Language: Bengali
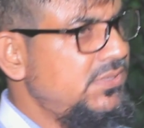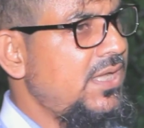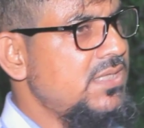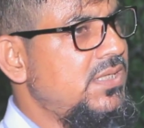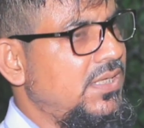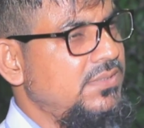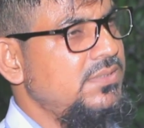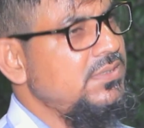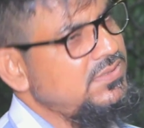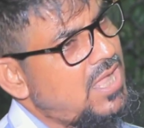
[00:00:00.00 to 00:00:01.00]
ঠিক আছে
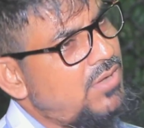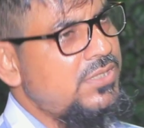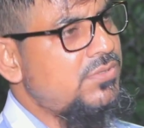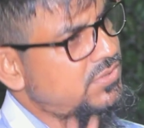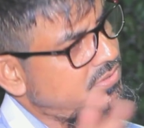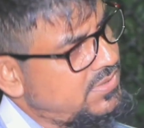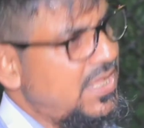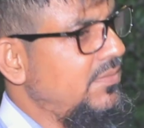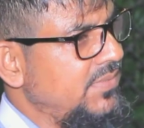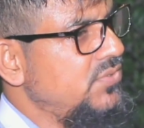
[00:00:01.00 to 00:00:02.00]
তাহলে দর্শক
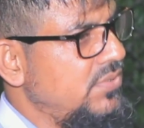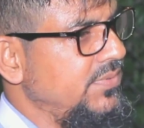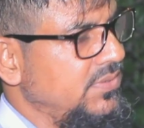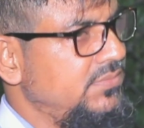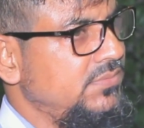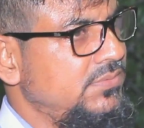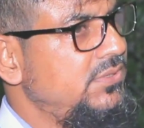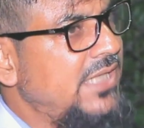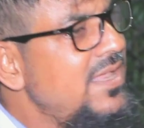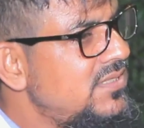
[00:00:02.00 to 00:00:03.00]
দেখবে ছবি
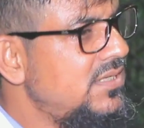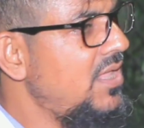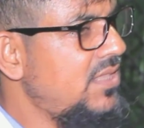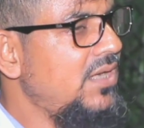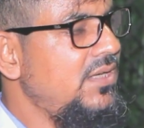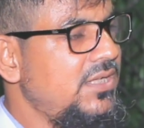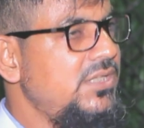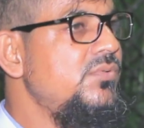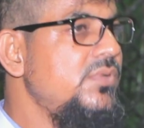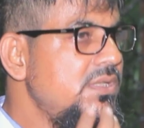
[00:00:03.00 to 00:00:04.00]
চেঞ্জ না থাকলে
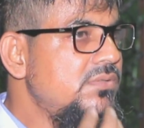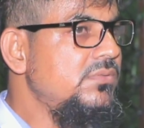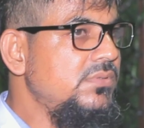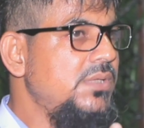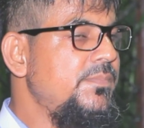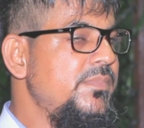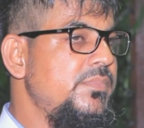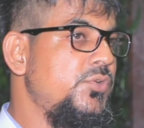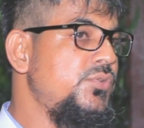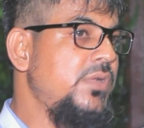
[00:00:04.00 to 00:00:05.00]
কিছু যদি
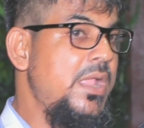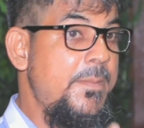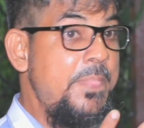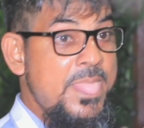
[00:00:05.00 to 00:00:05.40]
দর্শকের